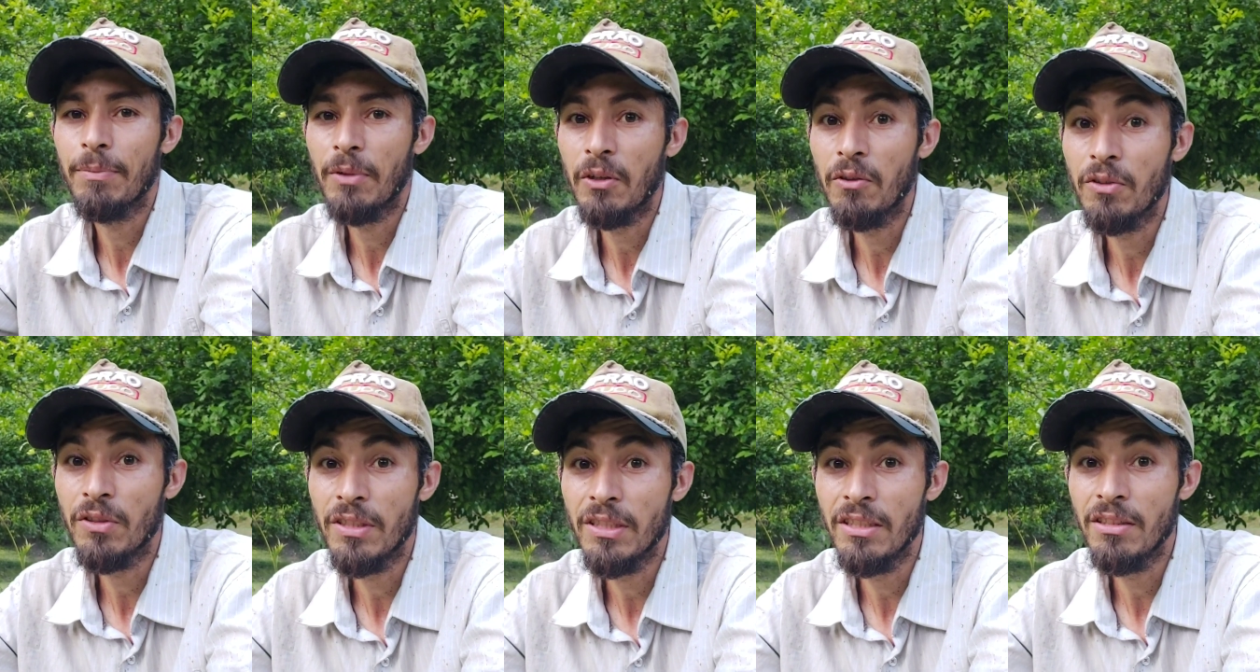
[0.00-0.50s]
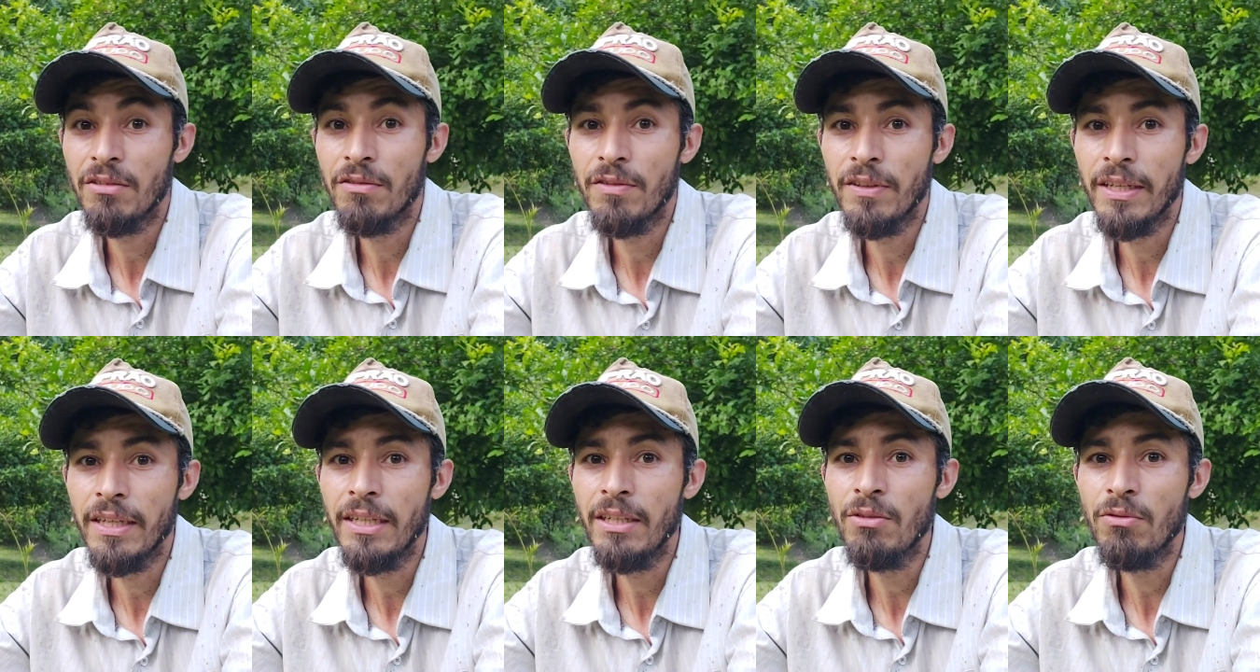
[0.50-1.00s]
Para vocês
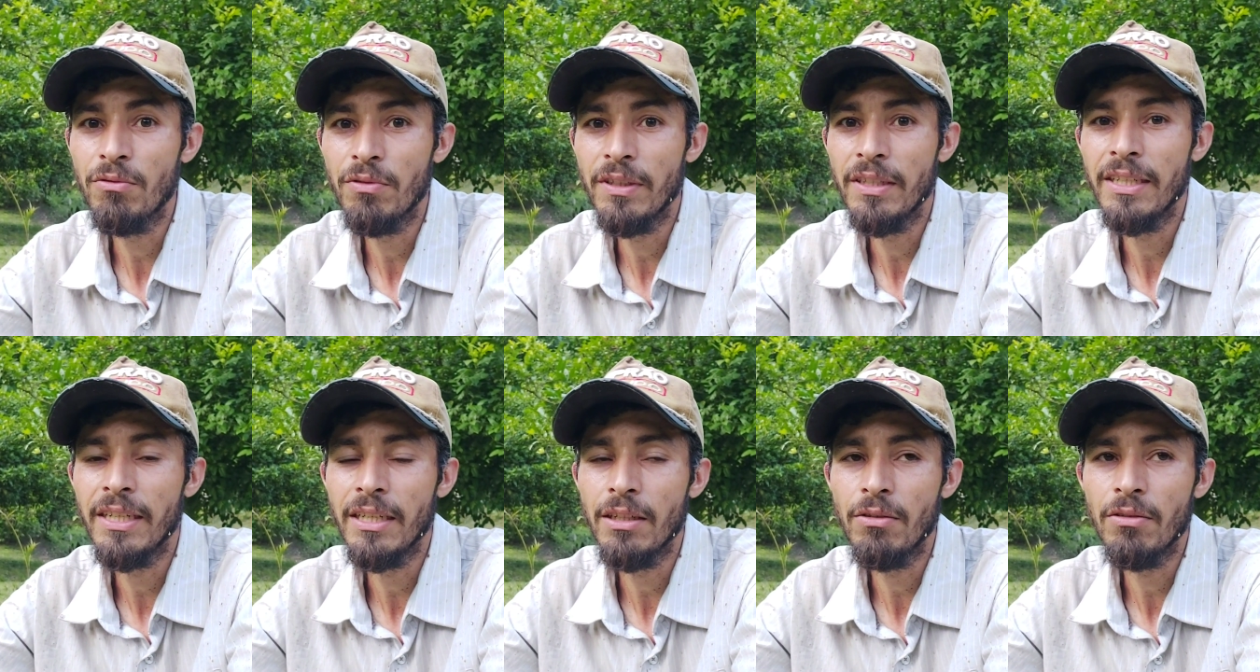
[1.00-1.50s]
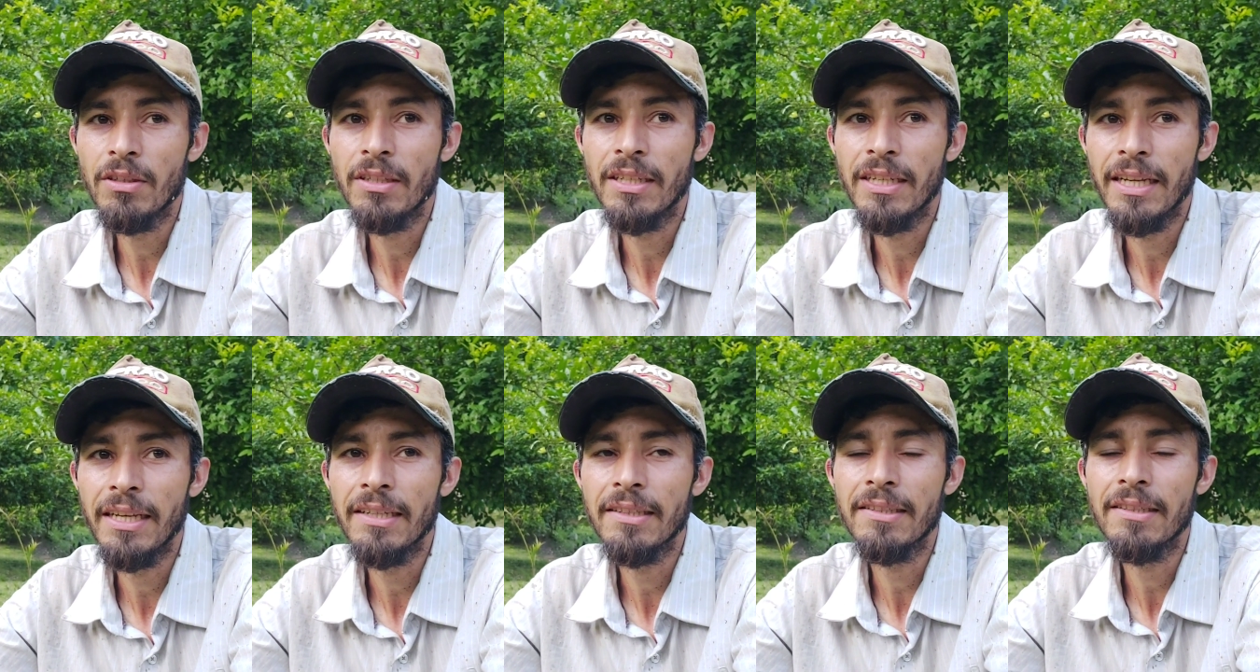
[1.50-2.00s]
verem o veneno que
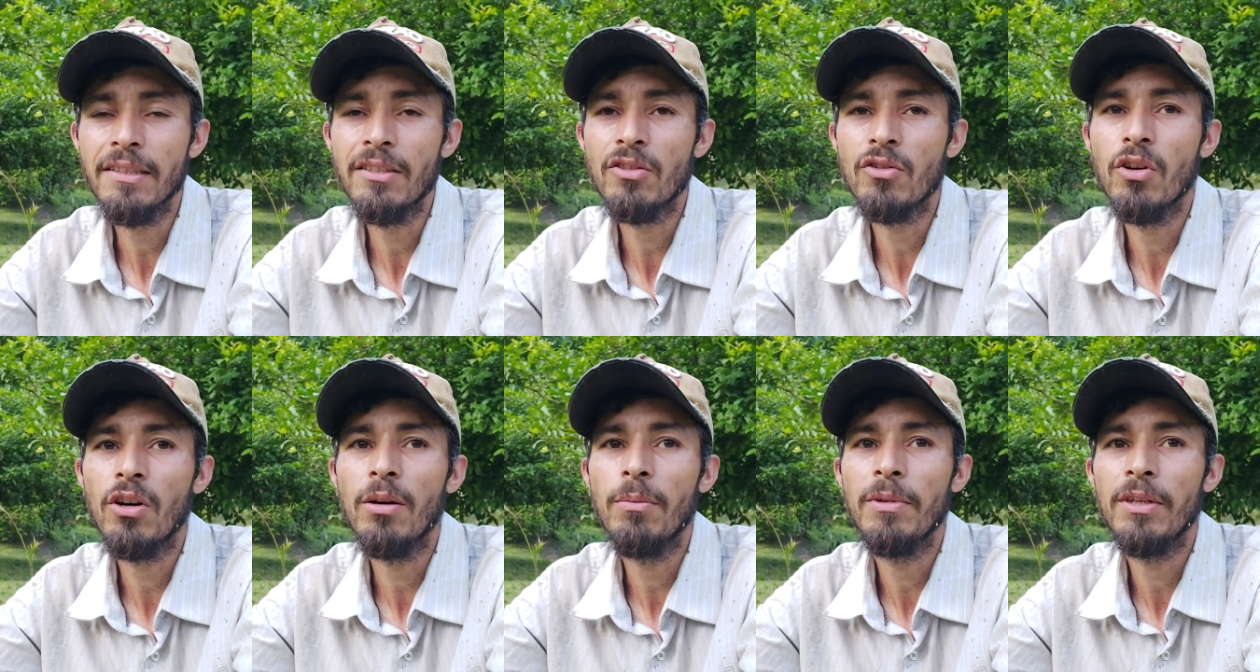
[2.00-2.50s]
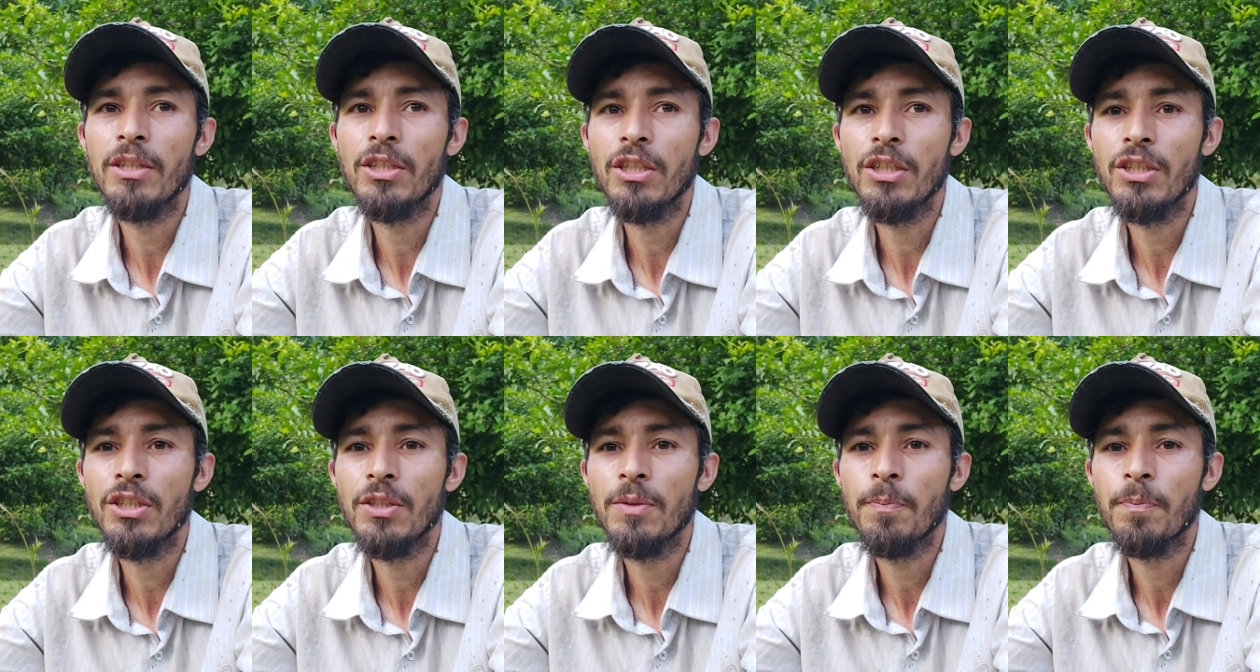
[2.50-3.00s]
tem essas cobras,
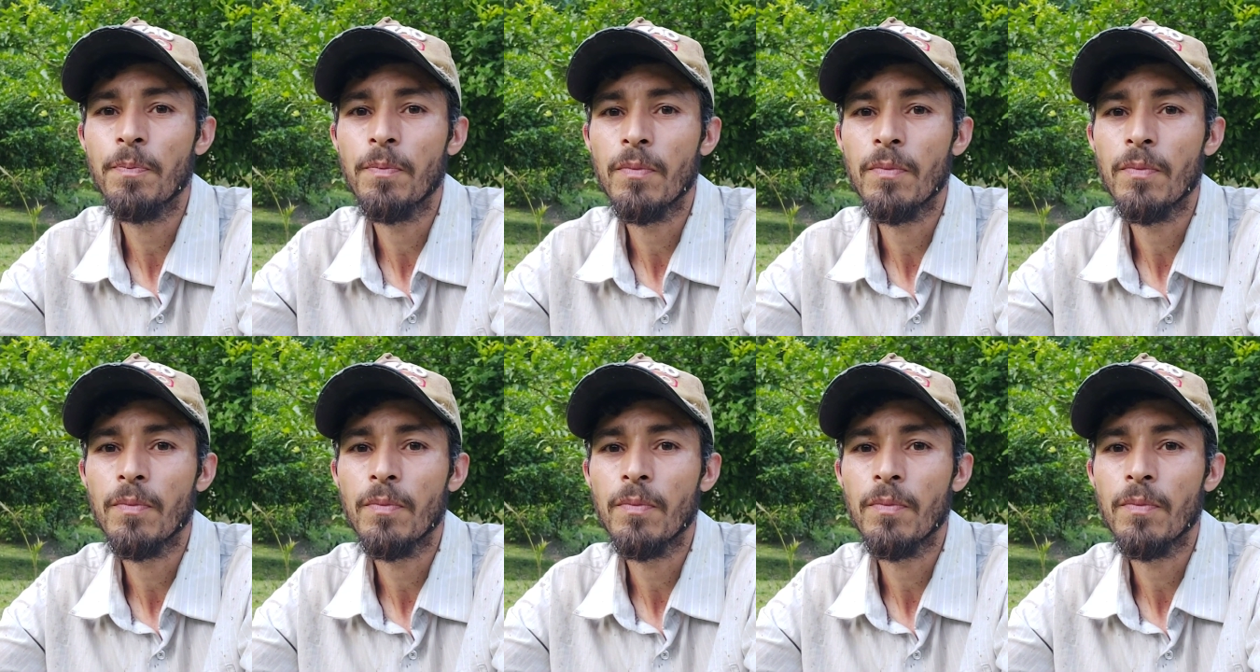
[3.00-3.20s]
gente.